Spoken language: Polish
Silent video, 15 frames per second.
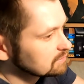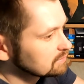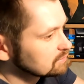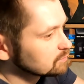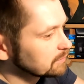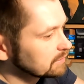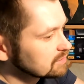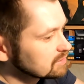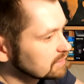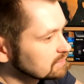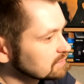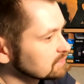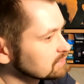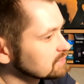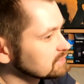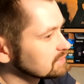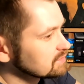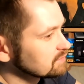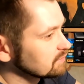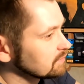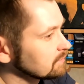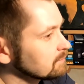super charger to się
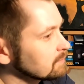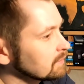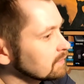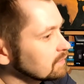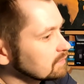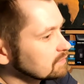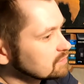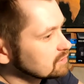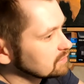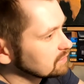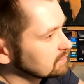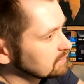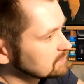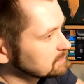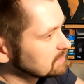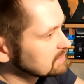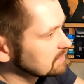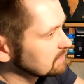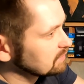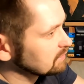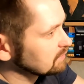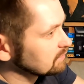nazywa, czyli takie
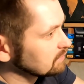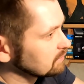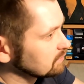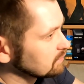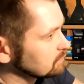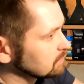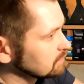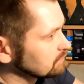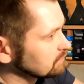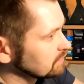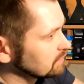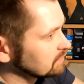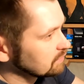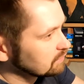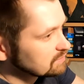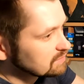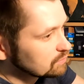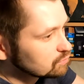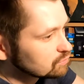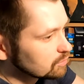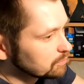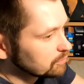specjalne ładowarki dające
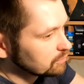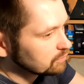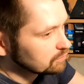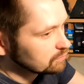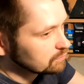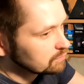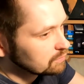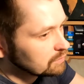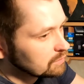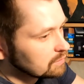dużo prądu